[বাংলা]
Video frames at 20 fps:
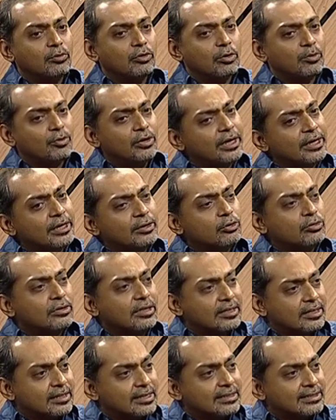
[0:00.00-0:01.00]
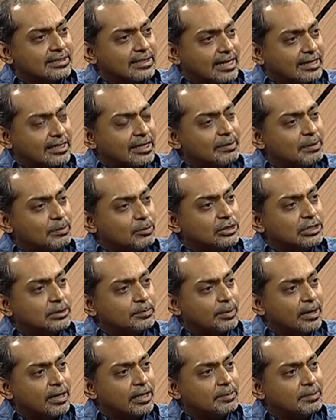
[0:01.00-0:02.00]
বলবো না কিন্তু তাদের কাছে একটা আমি বলছি
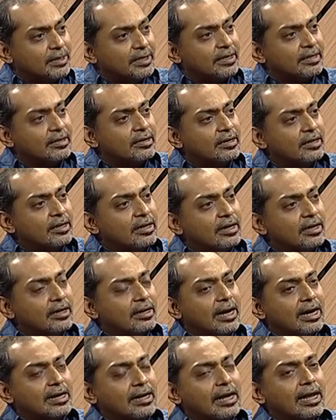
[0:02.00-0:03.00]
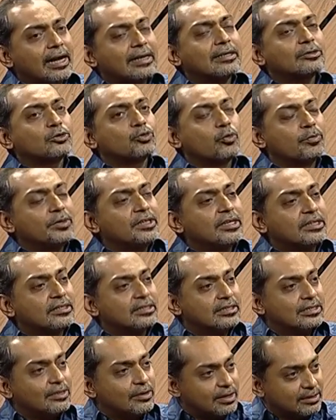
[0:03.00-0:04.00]
পারিবারিক একটা ছবি
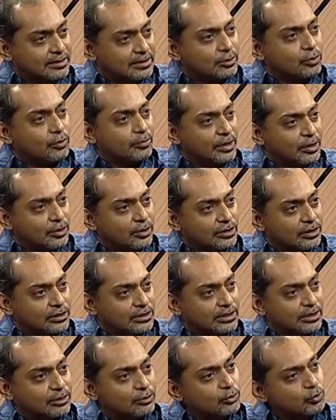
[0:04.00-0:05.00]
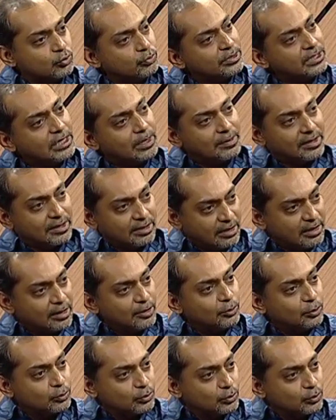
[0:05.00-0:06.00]
দেখতে যাওয়ার যে অভিজ্ঞতা সেটা কিন্তু তুমি আবার
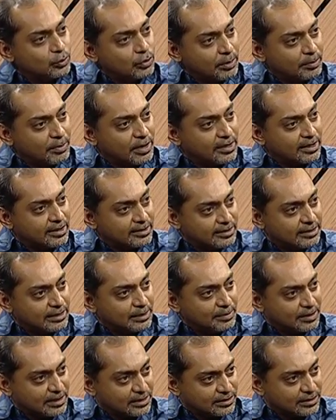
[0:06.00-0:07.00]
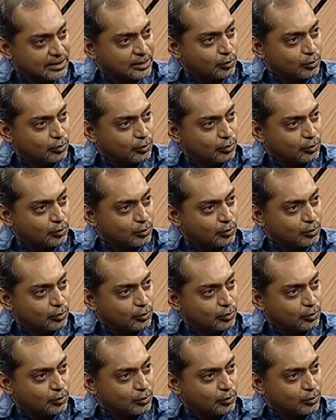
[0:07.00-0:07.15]
নতুন করে বাংলা সিনেমাকে সেই